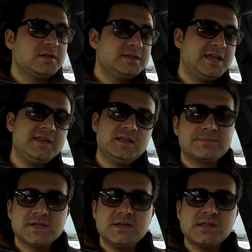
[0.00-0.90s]
Yeni
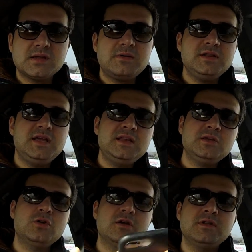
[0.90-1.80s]
yaptığınız zaman yeni
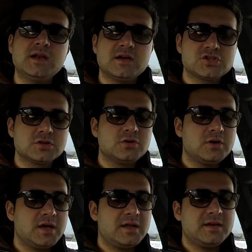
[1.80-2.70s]
görevler açılıyor.
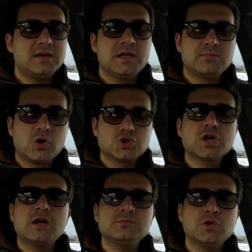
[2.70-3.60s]
Yani boş
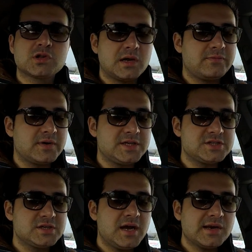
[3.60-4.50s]
kalmıyor sayfa
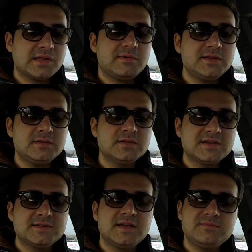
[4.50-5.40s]
hiç. Her zaman
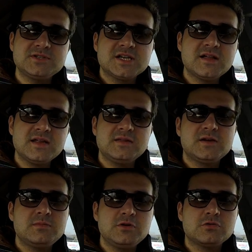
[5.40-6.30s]
tıklayıp bir şeyler
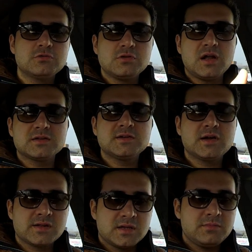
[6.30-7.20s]
indirebiliyorsunuz. Altın
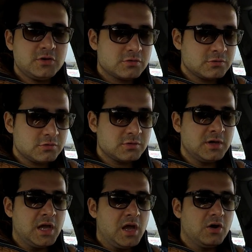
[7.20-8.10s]
kazanabiliyorsunuz.
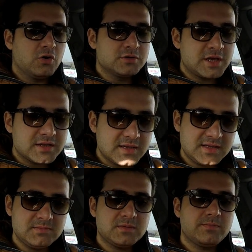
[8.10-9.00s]
Onları
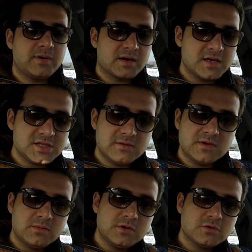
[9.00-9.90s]
dediğim gibi paraya
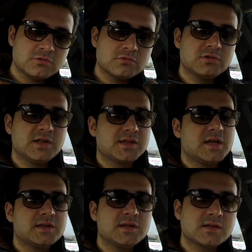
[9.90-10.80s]
çevirebiliyorsunuz.
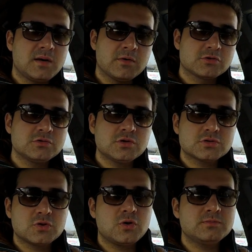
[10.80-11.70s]
İsterseniz
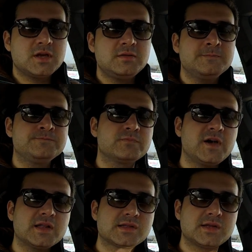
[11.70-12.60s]
Amazon.com'dan
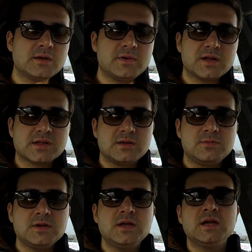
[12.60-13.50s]
veya Starbucks gibi